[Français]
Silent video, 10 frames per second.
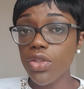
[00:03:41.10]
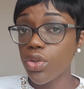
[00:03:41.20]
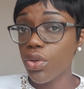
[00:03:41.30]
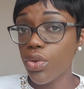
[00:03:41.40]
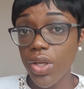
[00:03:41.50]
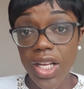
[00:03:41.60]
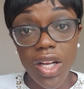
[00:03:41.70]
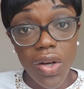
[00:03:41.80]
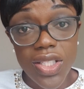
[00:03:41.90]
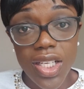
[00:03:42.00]
donc euh, les
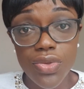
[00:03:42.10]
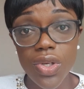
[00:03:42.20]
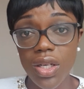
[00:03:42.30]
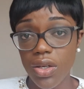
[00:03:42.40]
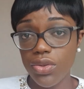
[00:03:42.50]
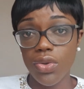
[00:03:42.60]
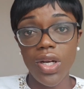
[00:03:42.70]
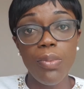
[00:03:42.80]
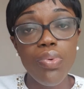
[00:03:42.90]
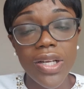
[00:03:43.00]
glandes sexuelles, hein, donc
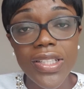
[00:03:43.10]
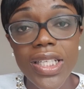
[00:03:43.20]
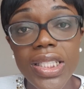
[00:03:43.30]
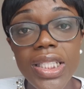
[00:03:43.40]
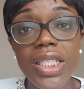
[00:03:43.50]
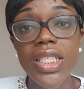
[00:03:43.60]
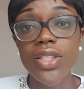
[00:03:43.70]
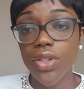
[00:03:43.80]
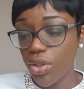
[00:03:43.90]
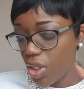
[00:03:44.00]
la
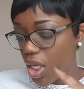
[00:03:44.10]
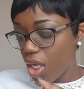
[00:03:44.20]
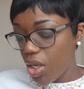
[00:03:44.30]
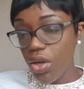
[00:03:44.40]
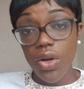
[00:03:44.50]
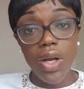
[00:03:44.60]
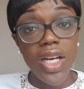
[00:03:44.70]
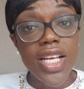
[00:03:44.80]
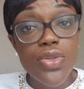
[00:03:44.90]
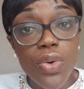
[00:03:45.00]
poitrine, euh,
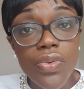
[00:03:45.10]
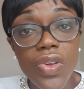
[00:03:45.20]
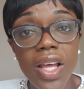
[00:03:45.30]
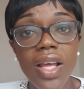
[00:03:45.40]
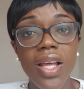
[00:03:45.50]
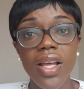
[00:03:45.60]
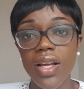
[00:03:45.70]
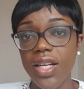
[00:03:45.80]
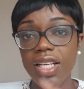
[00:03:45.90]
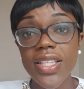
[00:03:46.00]
les
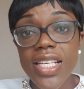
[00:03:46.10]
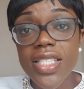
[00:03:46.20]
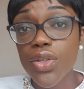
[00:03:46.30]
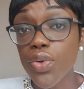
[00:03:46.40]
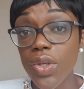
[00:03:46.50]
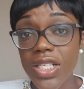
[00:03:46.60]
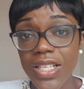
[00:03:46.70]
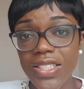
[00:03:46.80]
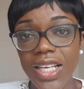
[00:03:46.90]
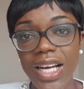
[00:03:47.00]
ovaires, les testicules,
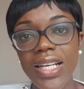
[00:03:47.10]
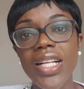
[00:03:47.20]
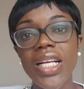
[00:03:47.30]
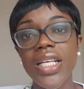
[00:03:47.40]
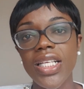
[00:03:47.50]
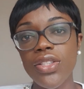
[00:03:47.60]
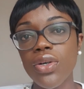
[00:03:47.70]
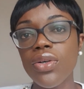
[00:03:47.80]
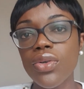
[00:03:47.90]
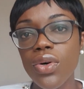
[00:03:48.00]
etc. Et
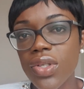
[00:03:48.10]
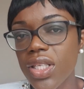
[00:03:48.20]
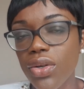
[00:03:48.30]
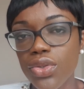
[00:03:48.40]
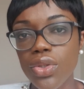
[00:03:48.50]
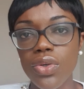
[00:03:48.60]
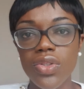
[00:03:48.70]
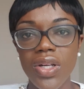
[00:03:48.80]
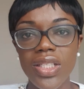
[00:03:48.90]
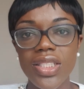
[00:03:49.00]
donc, on s'est rendu compte
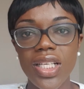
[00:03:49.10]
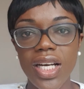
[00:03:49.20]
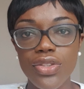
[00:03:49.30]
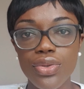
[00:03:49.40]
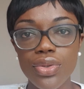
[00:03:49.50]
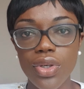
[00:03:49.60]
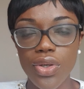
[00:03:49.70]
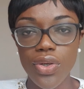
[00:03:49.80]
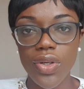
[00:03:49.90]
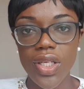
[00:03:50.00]
dans la littérature,
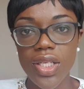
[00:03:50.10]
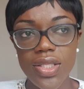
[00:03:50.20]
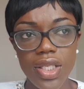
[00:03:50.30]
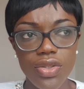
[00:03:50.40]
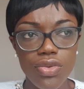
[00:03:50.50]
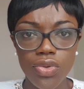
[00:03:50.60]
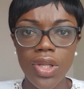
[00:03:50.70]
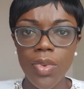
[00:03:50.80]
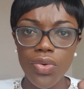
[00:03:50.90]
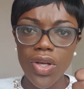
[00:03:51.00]
euh, et c'est
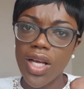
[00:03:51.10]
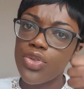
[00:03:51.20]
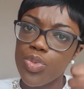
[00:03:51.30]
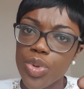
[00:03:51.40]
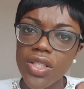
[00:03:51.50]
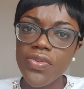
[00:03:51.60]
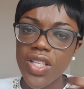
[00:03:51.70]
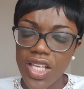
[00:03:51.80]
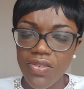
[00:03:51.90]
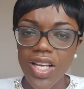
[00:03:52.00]
notamment le cas d'une petite
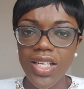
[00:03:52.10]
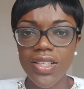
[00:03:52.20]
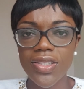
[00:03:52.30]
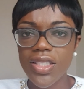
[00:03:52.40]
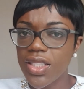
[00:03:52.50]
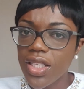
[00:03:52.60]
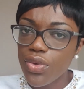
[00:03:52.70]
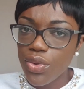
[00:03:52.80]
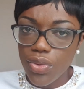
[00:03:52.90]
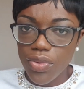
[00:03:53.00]
fille qui avait alerté,
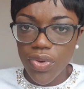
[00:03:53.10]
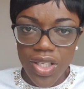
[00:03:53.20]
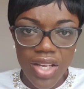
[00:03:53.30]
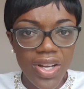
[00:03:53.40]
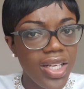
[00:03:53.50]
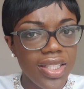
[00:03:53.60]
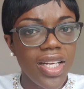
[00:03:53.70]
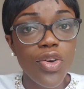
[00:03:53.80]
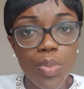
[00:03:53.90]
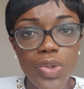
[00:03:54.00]
le, qui avait
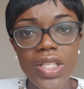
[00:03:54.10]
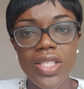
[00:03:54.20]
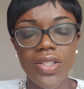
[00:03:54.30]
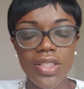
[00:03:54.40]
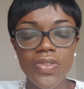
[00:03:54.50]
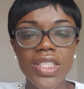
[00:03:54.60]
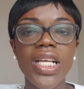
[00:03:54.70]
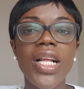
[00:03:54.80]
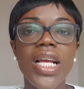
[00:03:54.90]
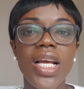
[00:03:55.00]
la communauté scientifique,
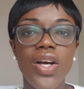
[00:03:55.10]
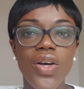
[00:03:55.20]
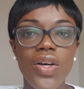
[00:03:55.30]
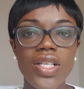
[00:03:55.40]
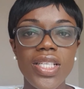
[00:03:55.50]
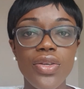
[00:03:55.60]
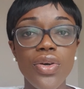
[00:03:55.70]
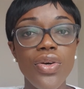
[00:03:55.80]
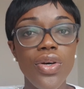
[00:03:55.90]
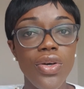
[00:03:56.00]
c'est
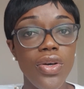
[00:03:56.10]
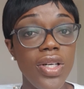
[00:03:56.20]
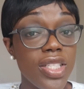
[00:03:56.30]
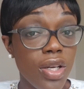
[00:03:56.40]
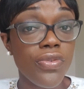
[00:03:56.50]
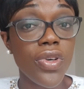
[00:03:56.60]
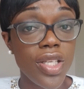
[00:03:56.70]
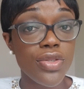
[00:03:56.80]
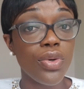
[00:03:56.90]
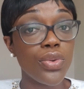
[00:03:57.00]
que les enfants
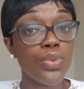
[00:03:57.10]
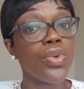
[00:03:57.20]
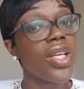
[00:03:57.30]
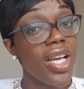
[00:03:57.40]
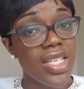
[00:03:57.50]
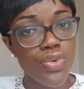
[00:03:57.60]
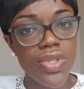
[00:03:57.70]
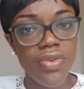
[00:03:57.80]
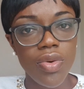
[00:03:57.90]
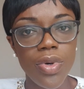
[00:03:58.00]
qui sont nourris
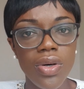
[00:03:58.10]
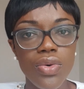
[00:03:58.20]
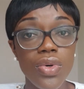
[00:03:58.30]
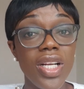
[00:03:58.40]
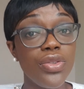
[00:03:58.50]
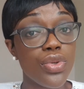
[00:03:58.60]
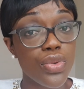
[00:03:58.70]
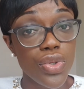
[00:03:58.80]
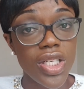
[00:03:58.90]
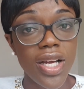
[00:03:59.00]
exclusivement au lait de
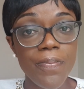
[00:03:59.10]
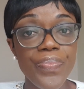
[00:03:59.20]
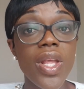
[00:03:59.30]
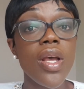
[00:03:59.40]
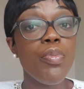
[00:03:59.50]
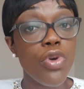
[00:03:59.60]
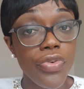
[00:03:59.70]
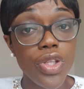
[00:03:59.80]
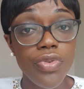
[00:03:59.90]
soja peuvent